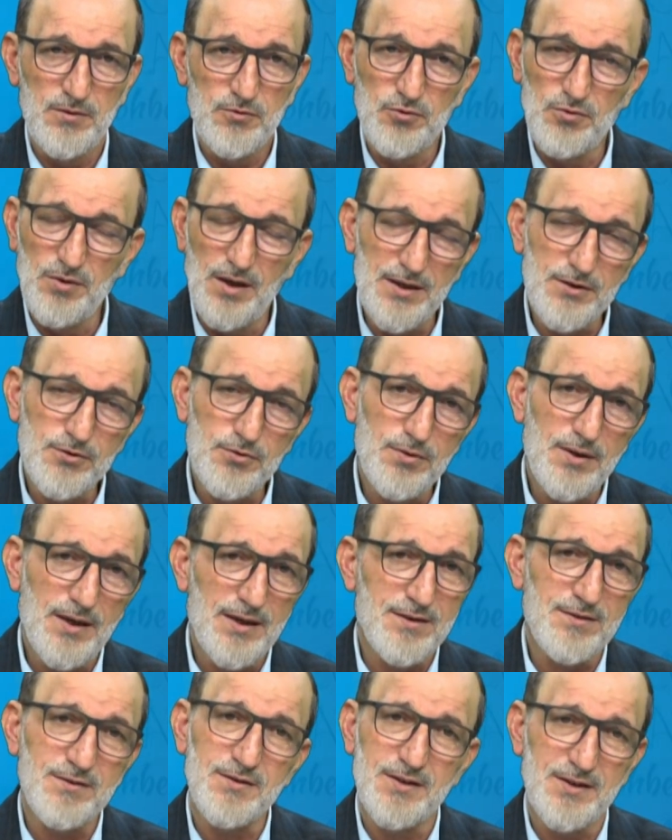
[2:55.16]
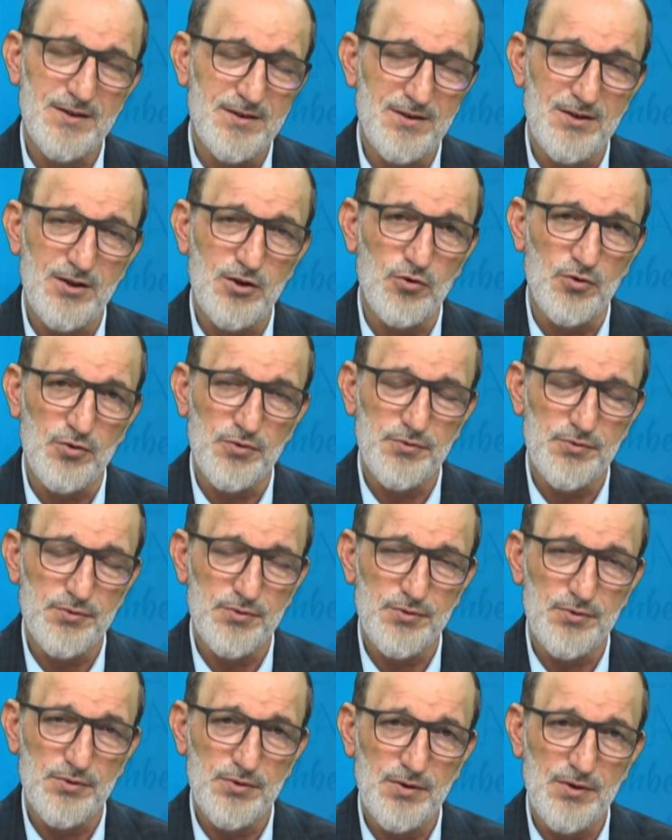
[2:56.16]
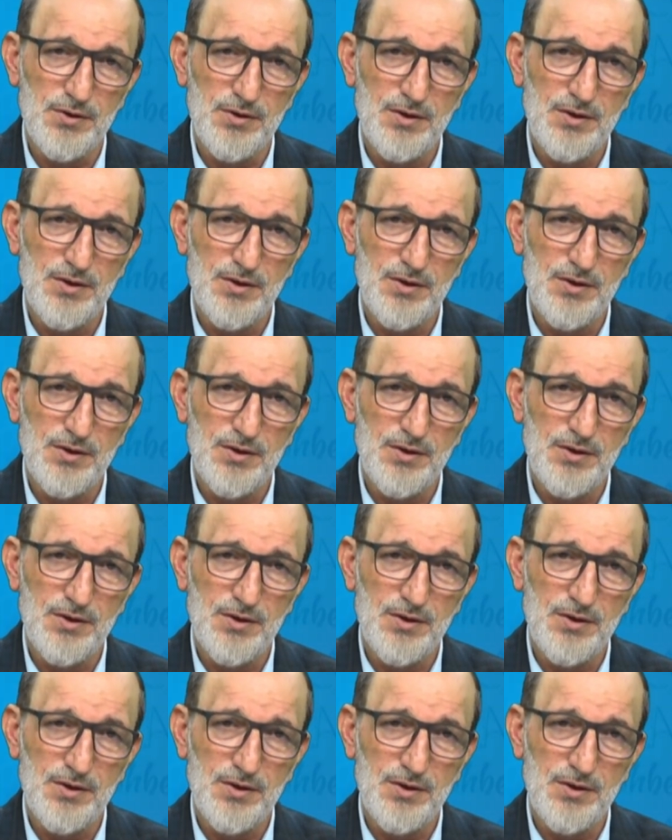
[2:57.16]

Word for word: Çünkü arzuların sınırı yoktur.